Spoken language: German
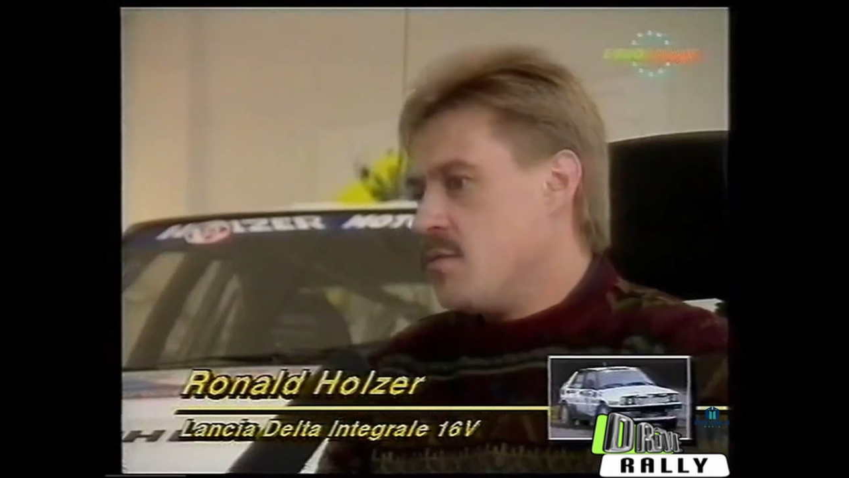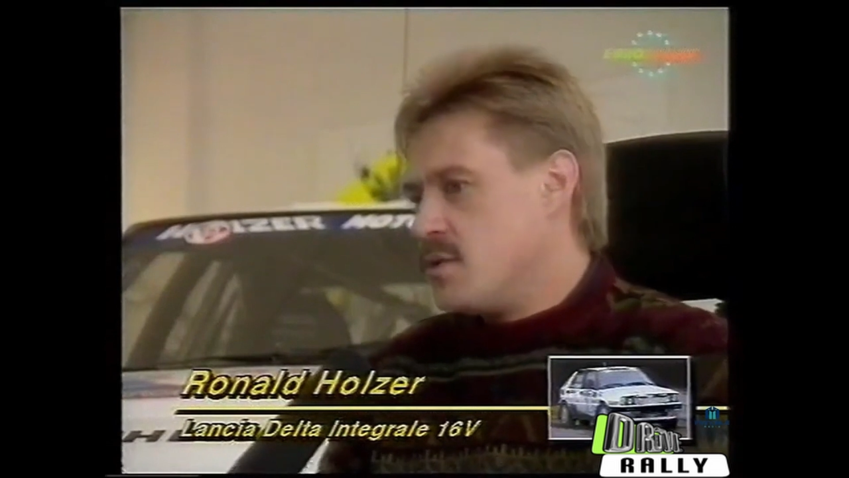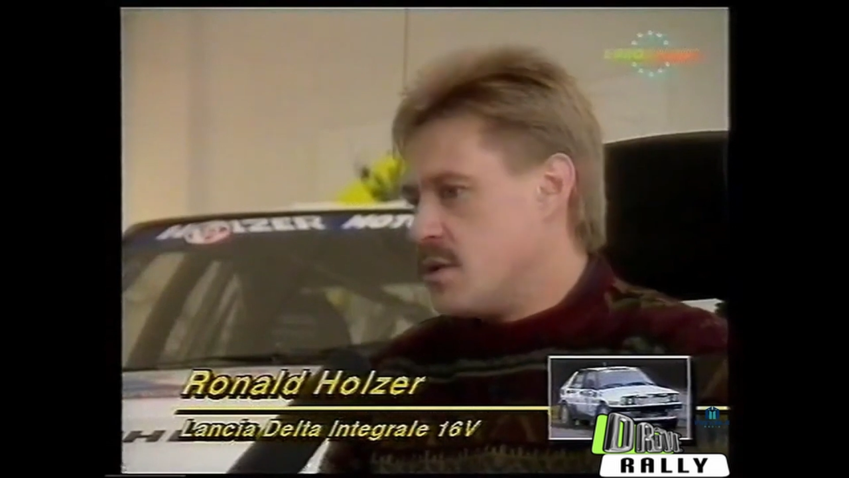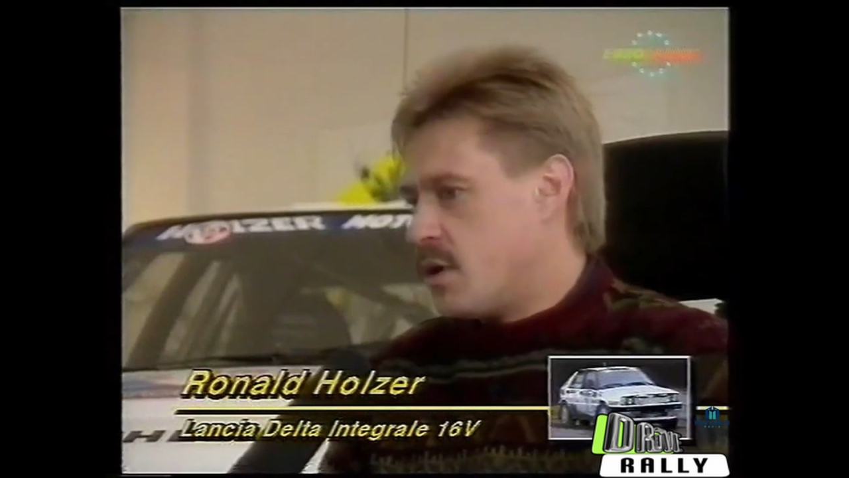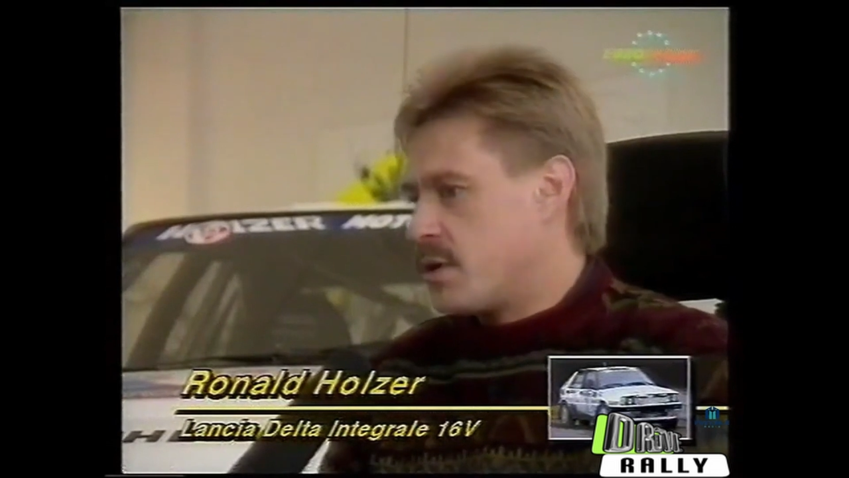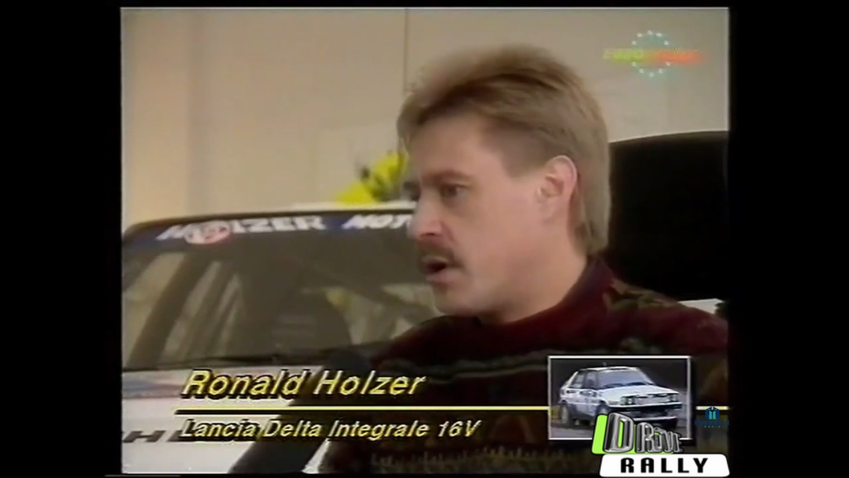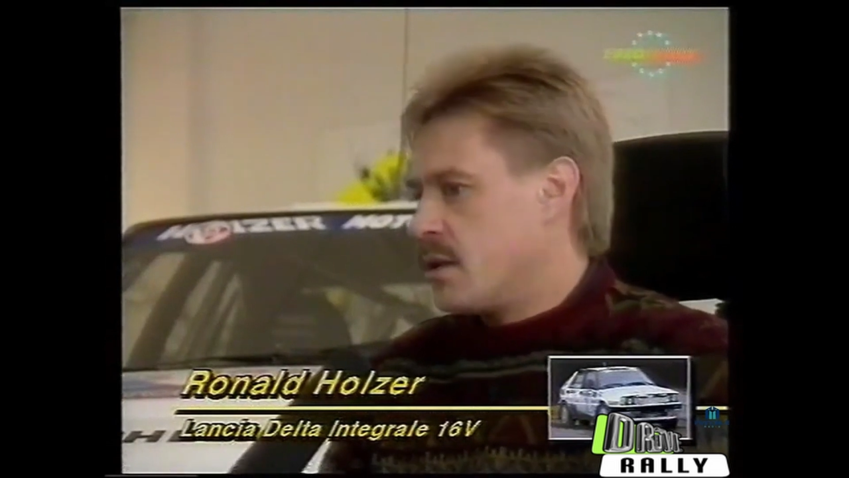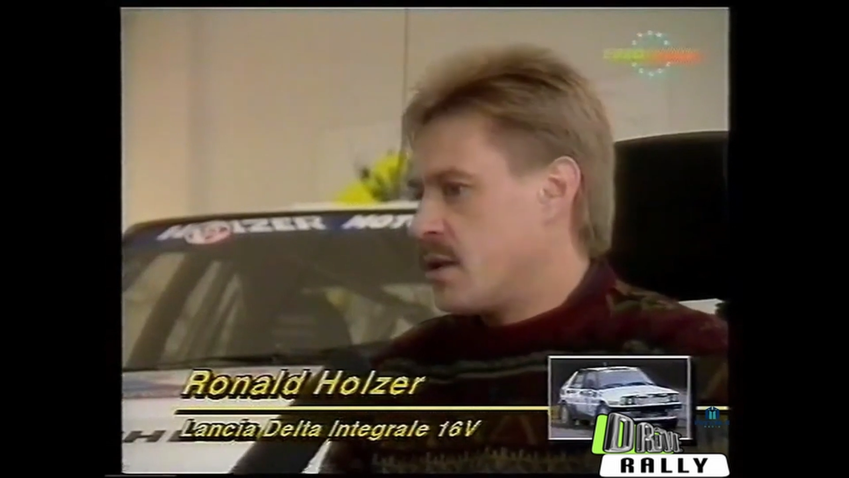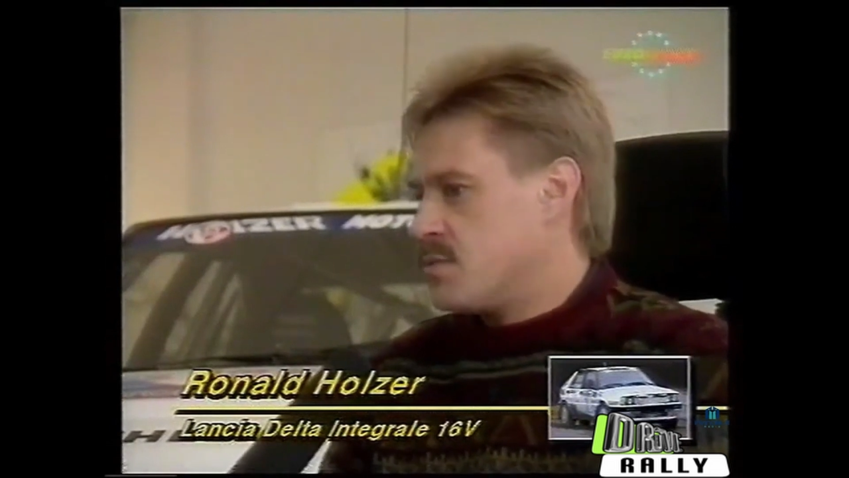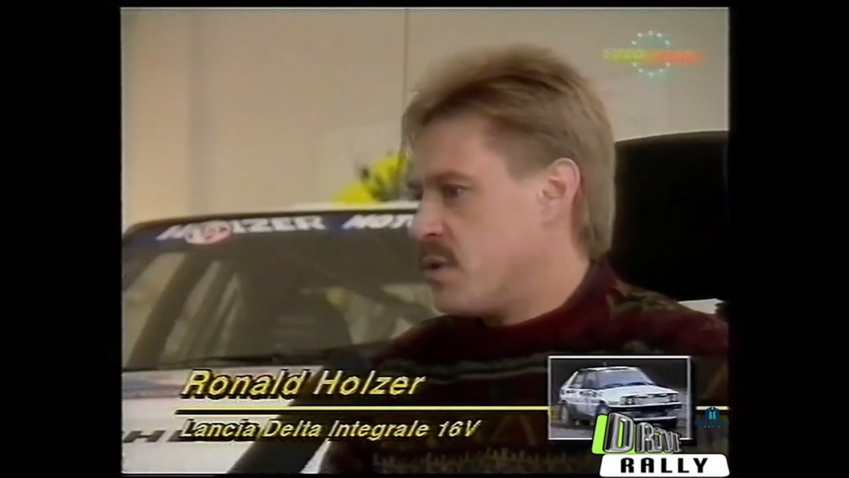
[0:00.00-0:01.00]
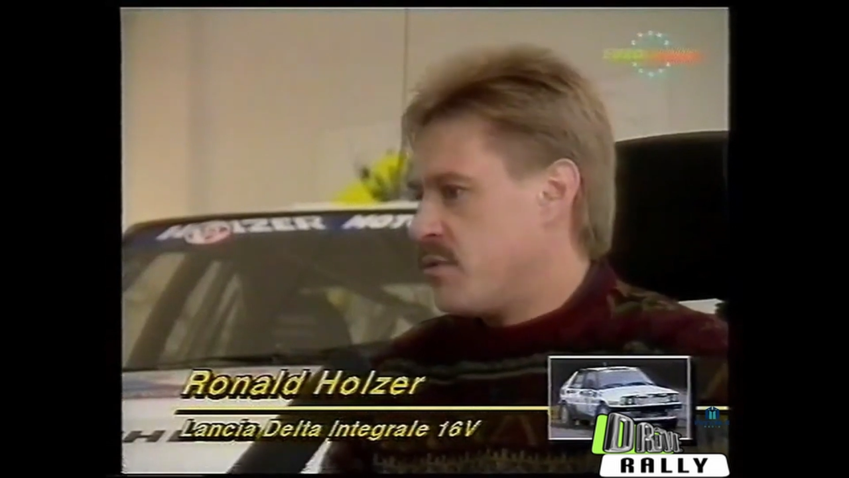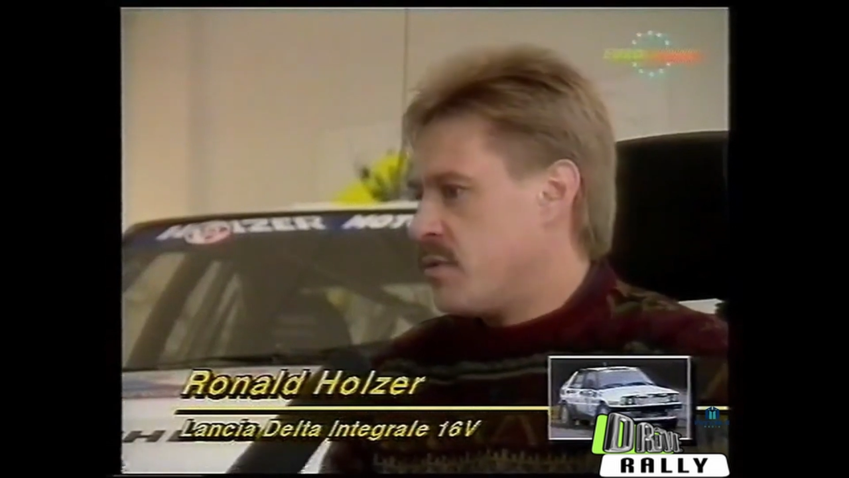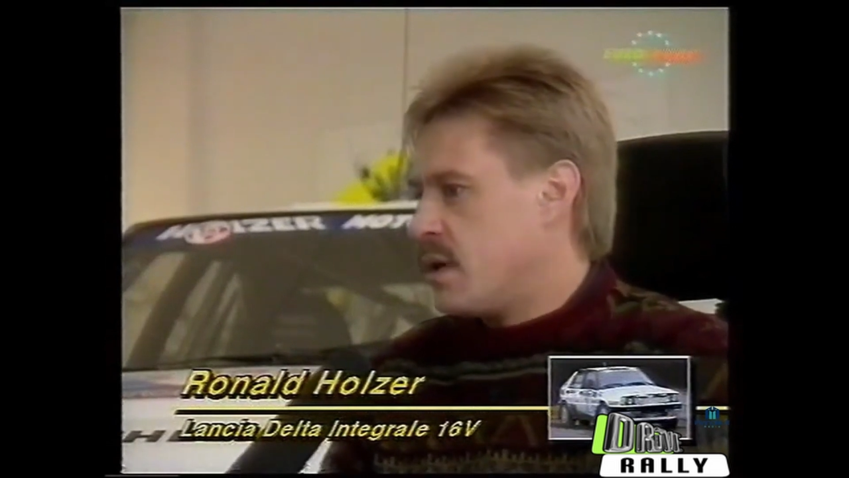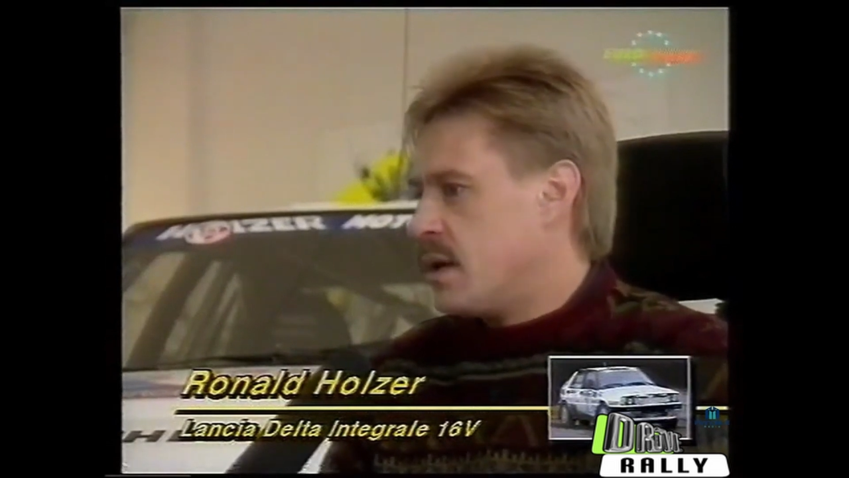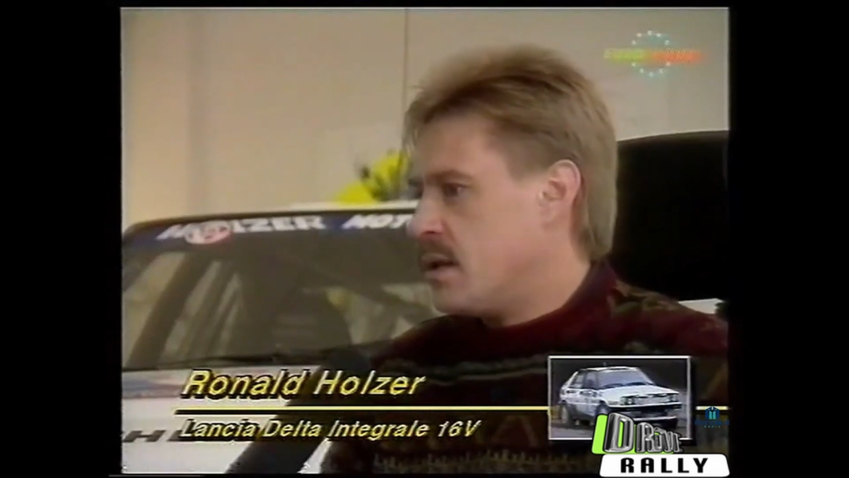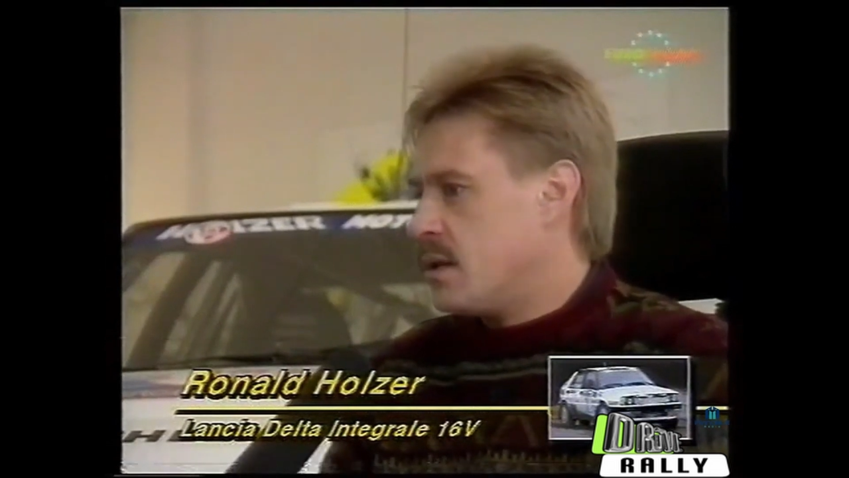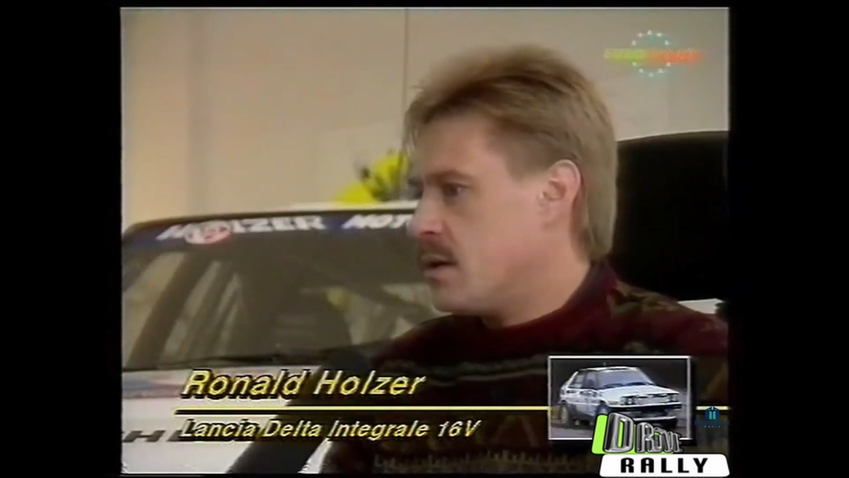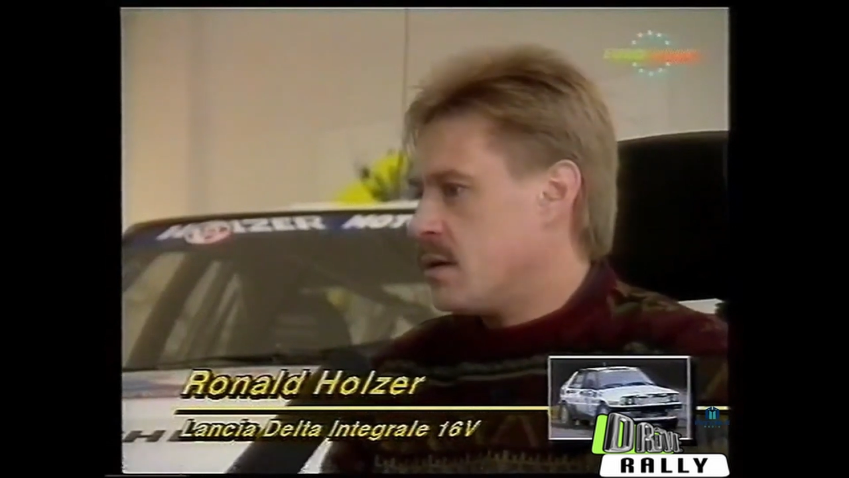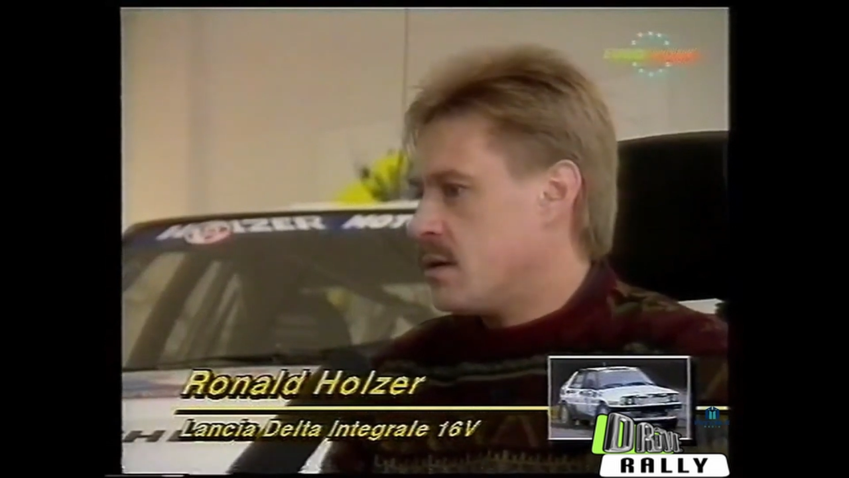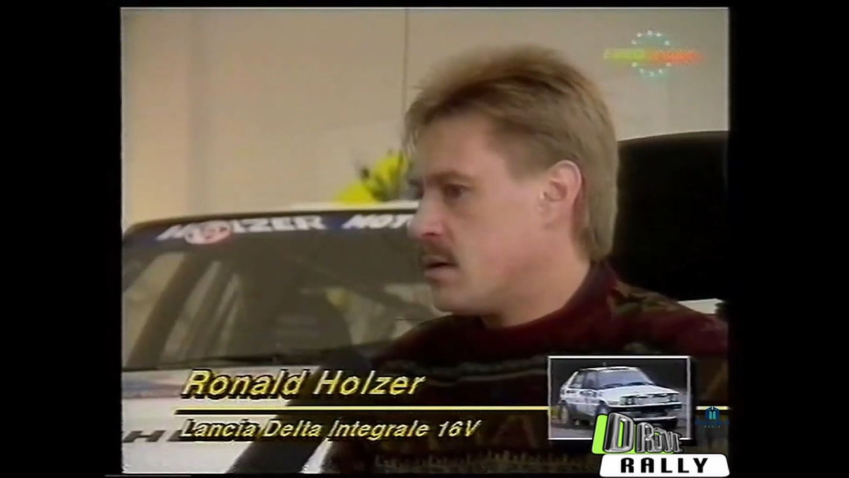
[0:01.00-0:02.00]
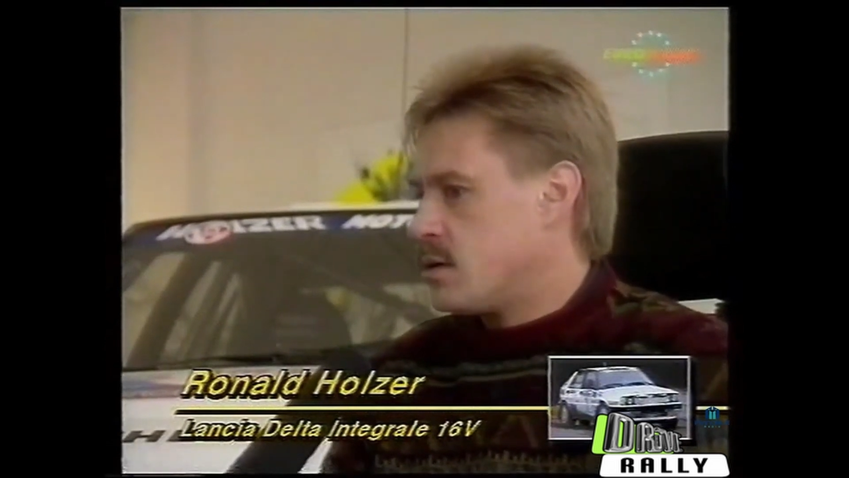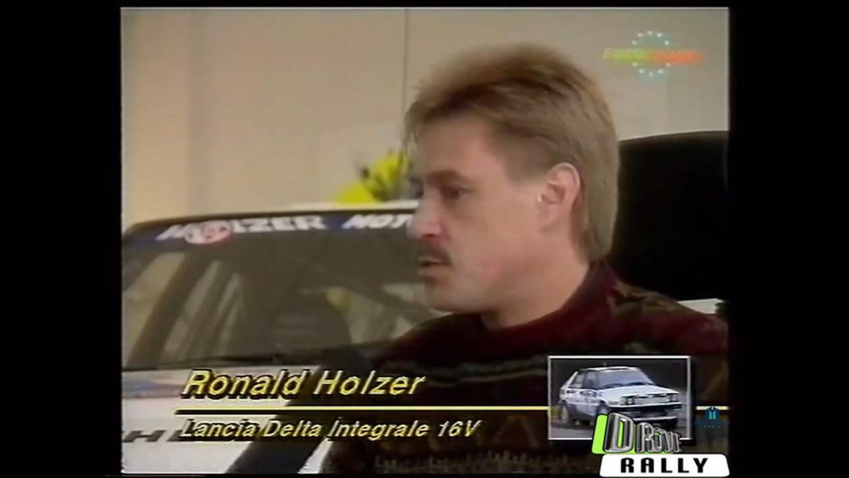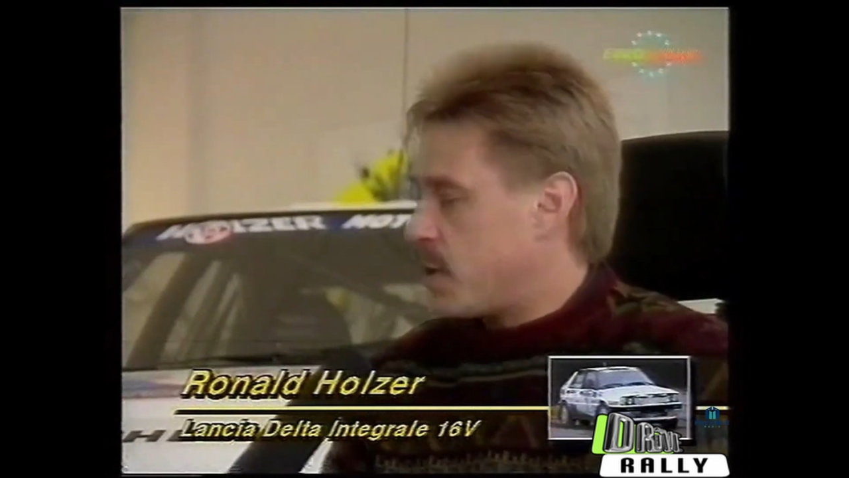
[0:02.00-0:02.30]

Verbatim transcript: Wir sind auch dran, dass wir eventuell äh,